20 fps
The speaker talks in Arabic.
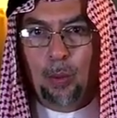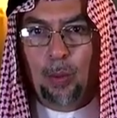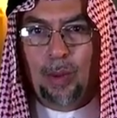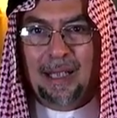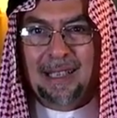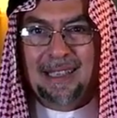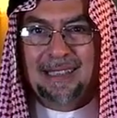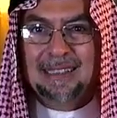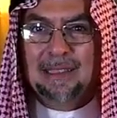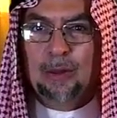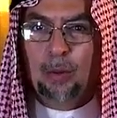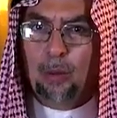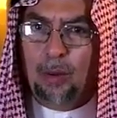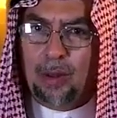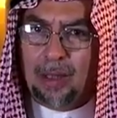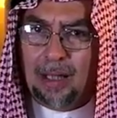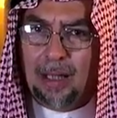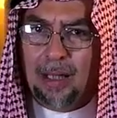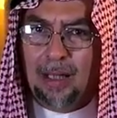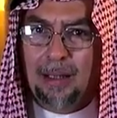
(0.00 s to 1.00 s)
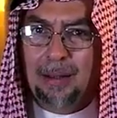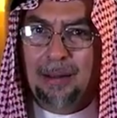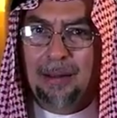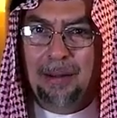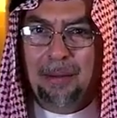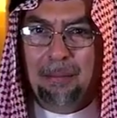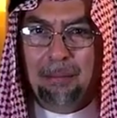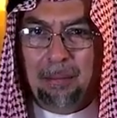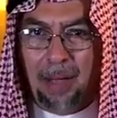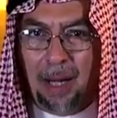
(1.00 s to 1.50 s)
ولكن سويها
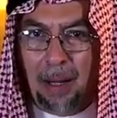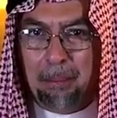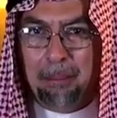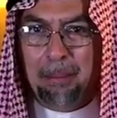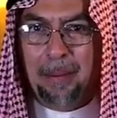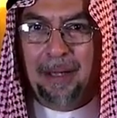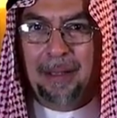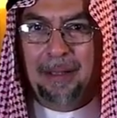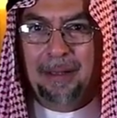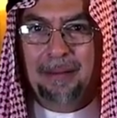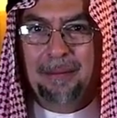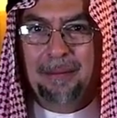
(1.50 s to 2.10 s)
محبة